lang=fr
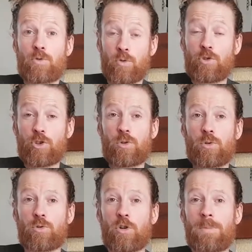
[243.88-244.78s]
touche
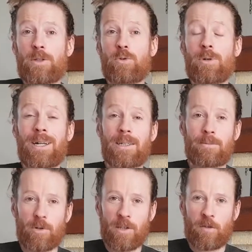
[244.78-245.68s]
le domaine de
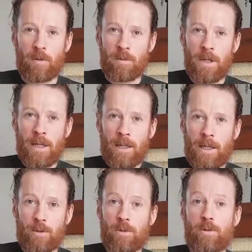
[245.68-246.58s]
l'alimentation
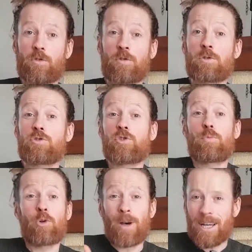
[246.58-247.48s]
et donc ce que je
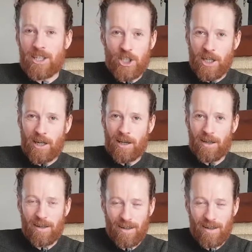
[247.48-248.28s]
peux ingérer